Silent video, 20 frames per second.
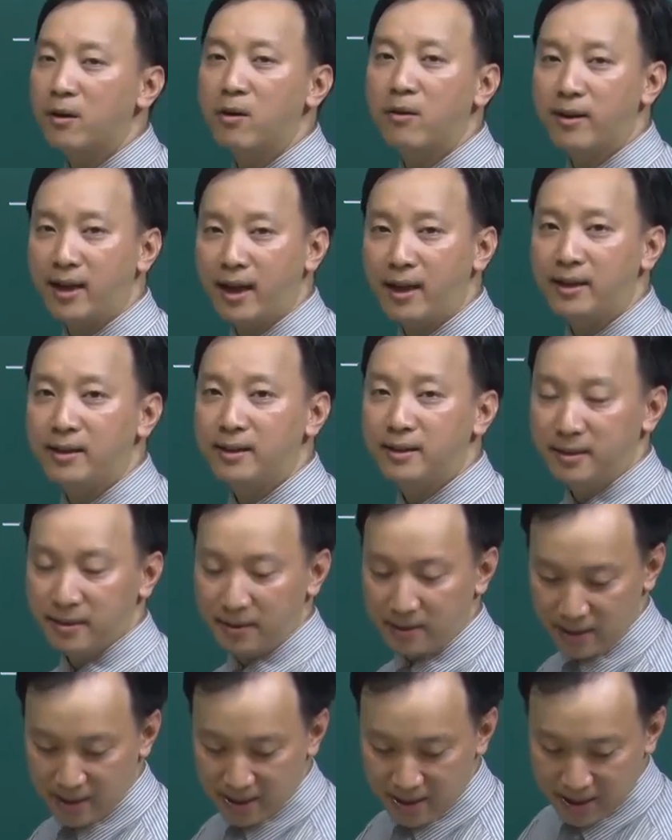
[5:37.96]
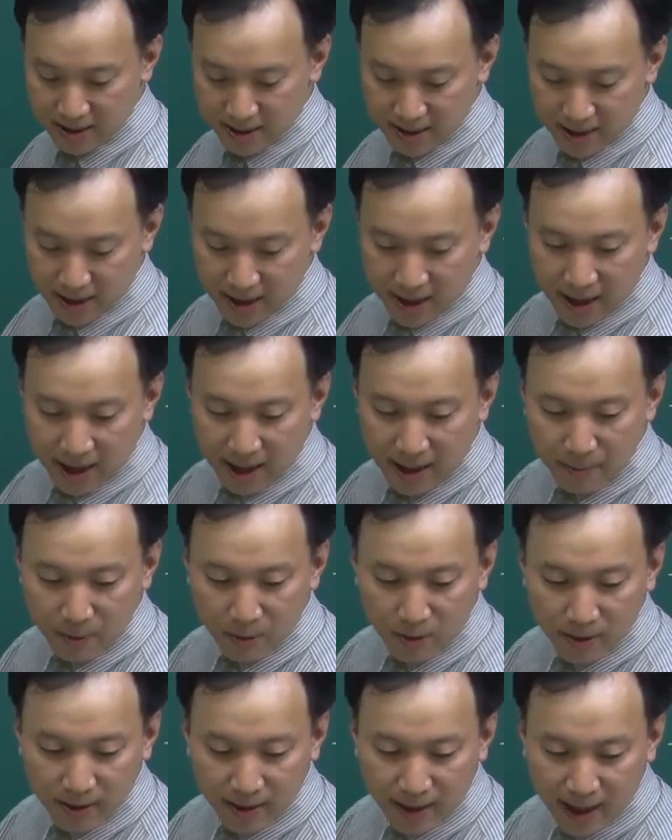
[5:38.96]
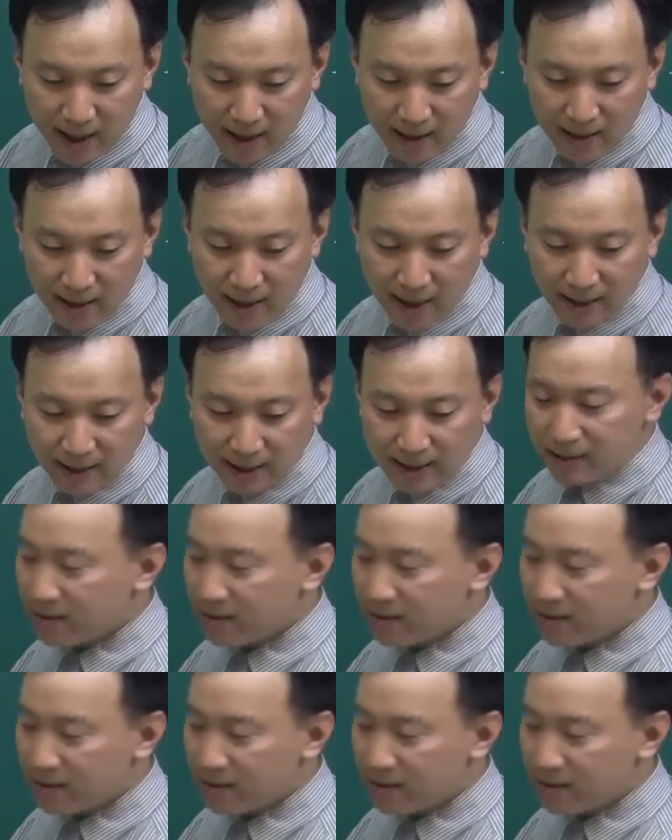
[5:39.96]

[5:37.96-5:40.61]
với câu này. Hay một câu khác là người ta